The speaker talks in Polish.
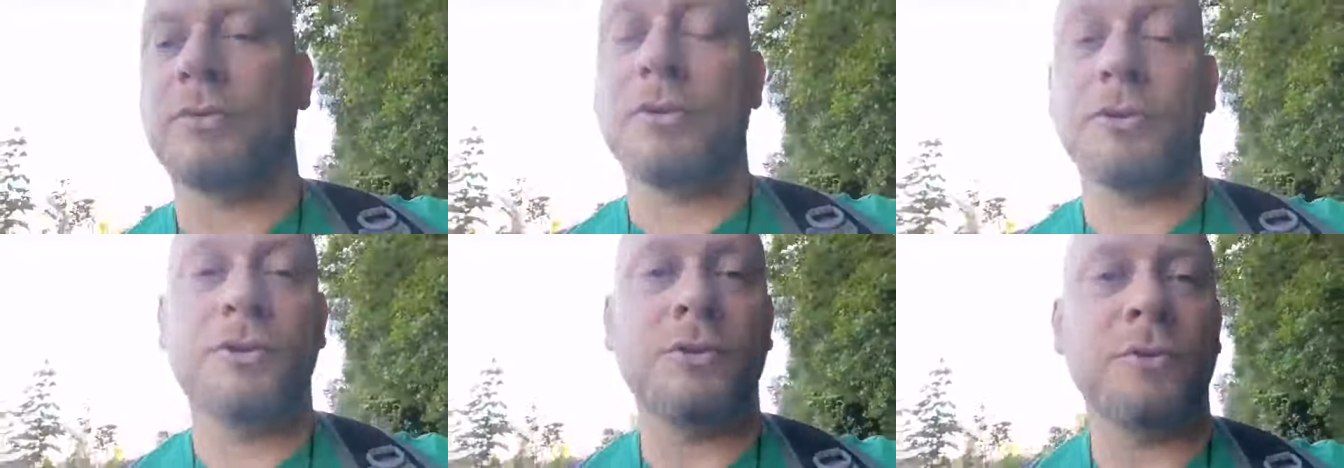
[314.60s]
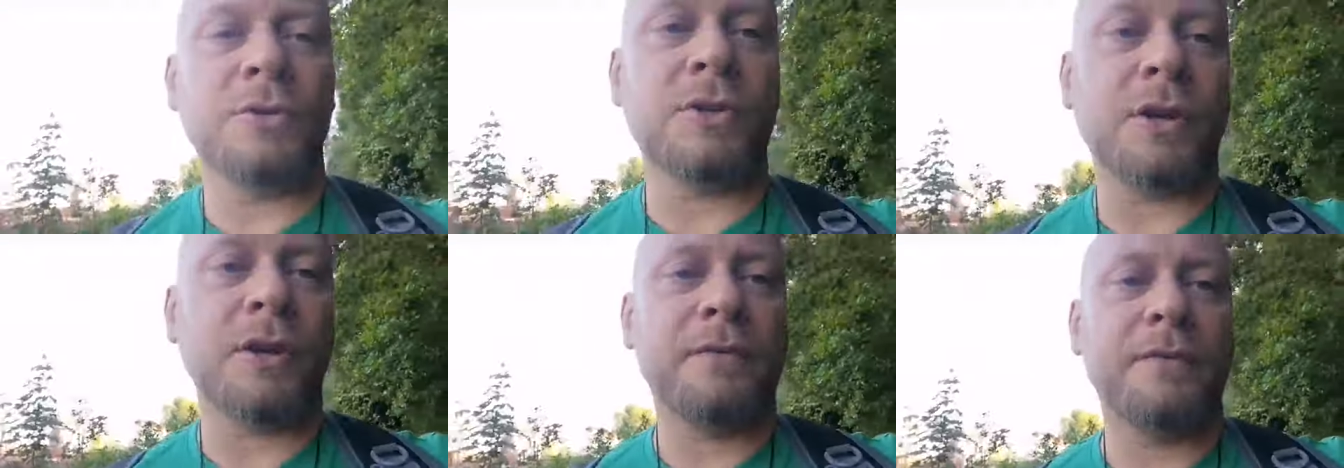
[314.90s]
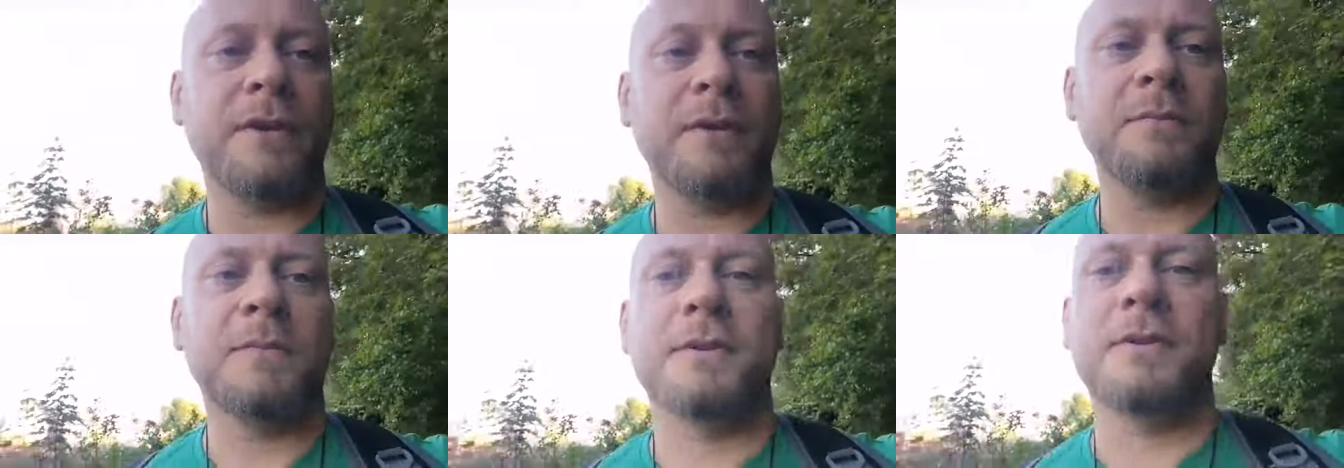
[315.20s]
urodził się, jak
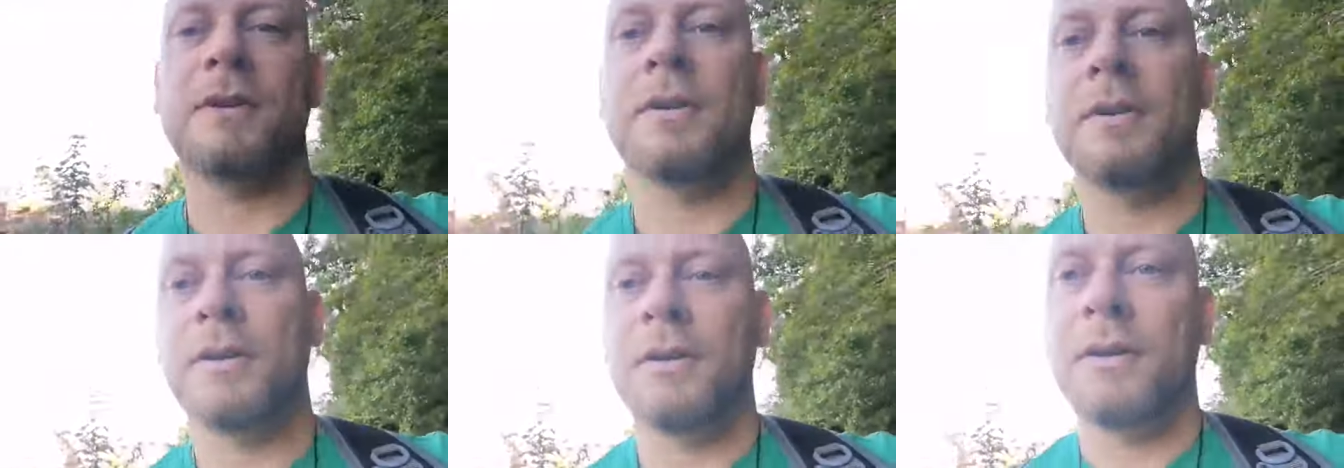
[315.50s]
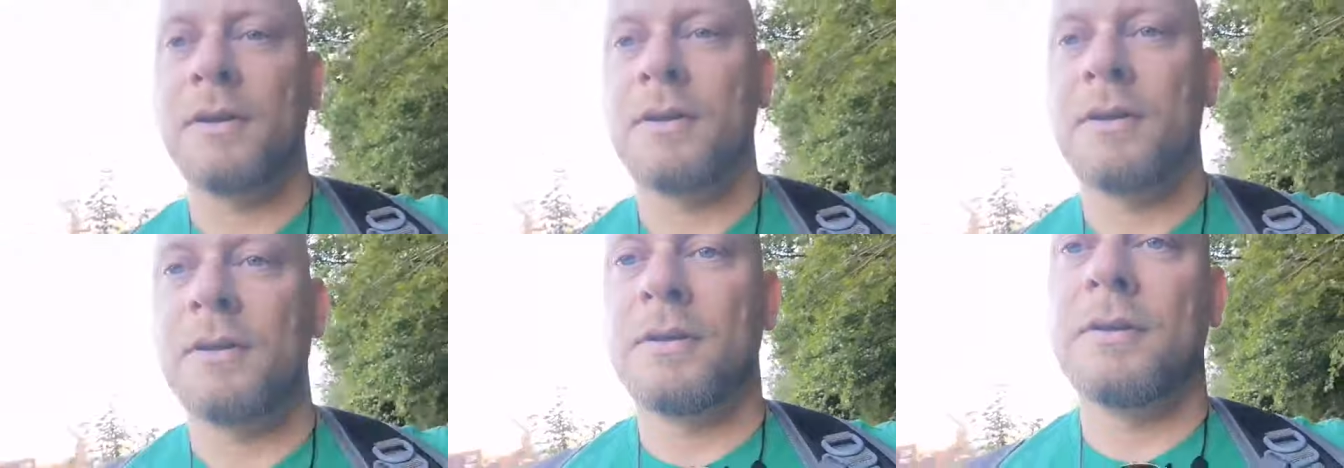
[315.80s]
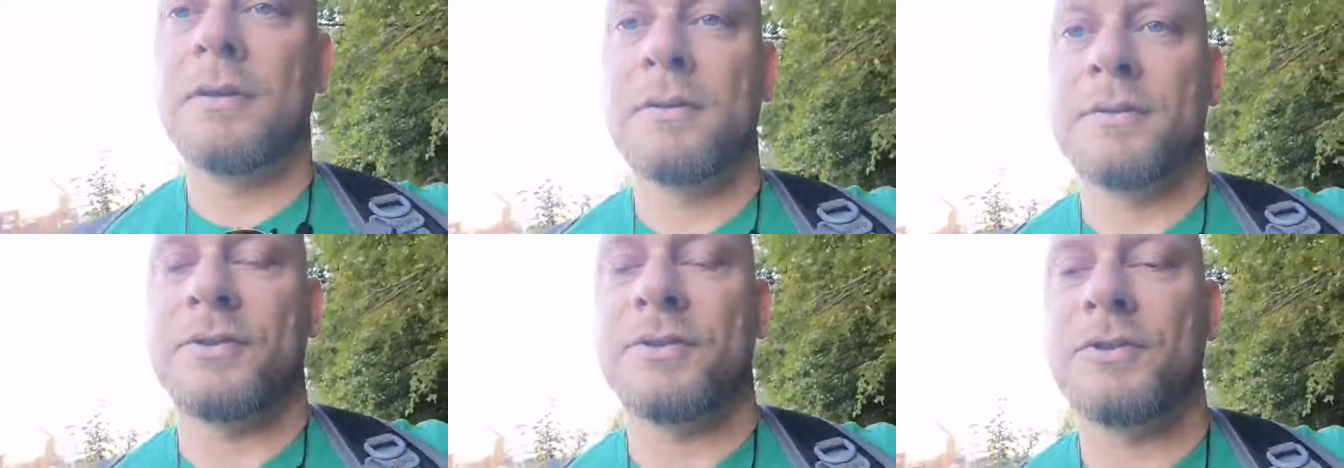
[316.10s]
wiemy,
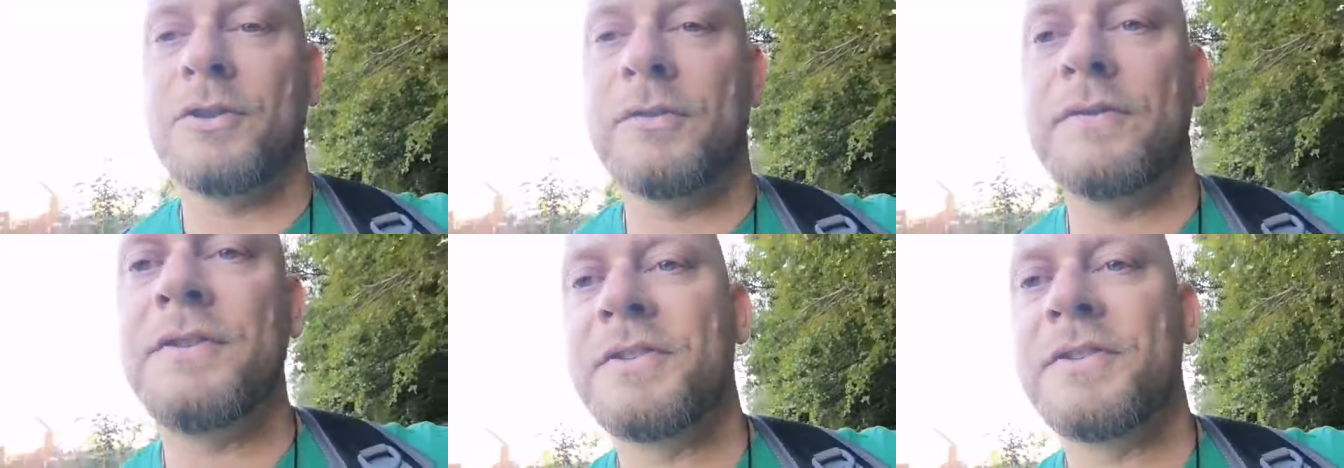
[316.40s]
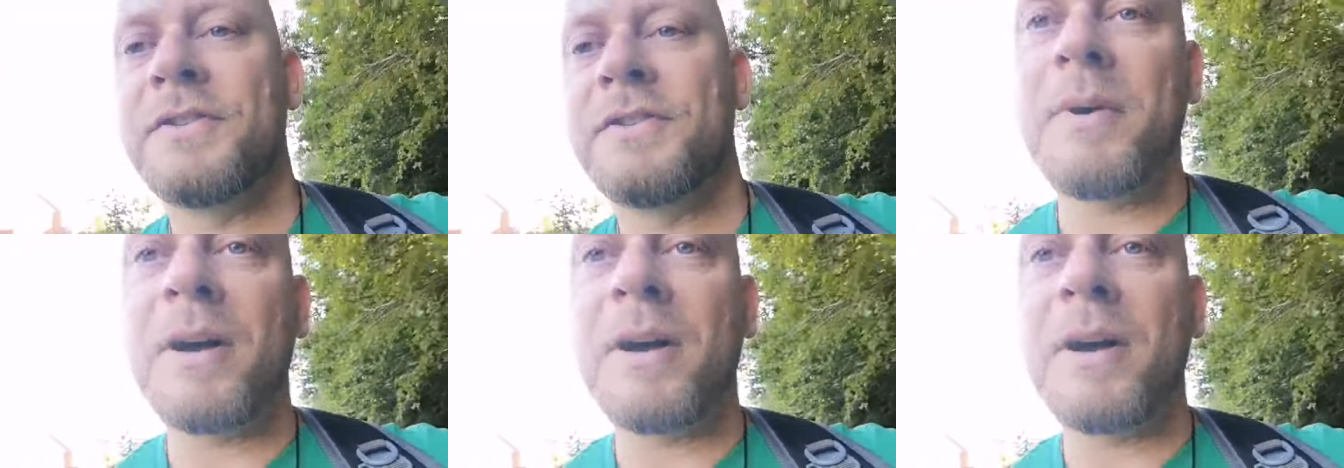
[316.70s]
z dziewicy